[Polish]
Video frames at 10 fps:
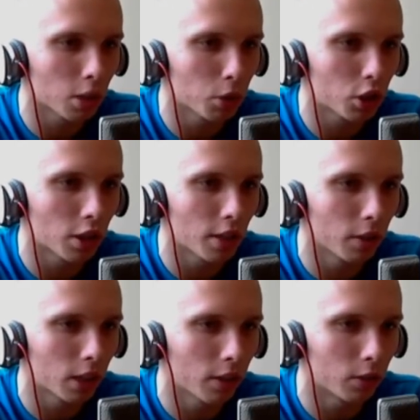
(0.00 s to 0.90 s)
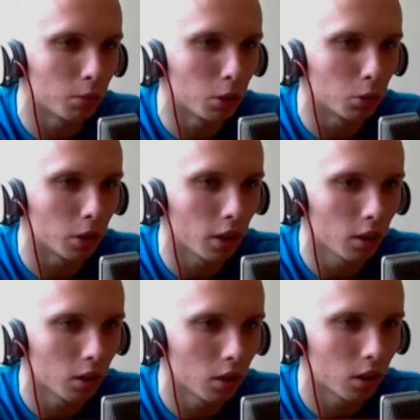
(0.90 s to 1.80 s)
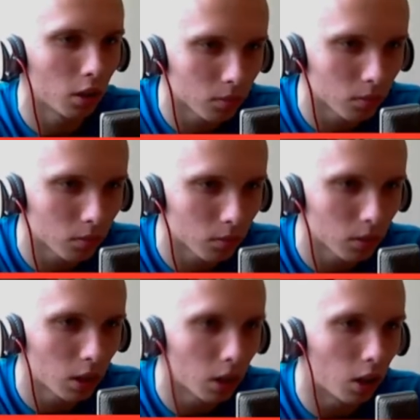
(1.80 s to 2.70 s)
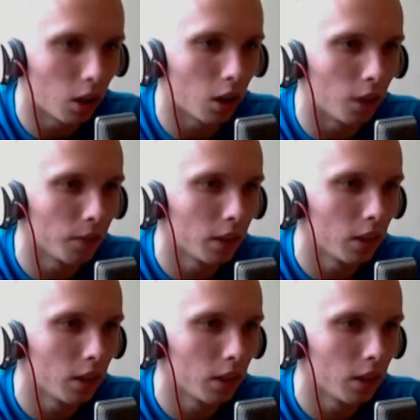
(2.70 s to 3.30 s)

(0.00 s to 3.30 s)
żebyś się nie wykrwawił mi tutaj. O!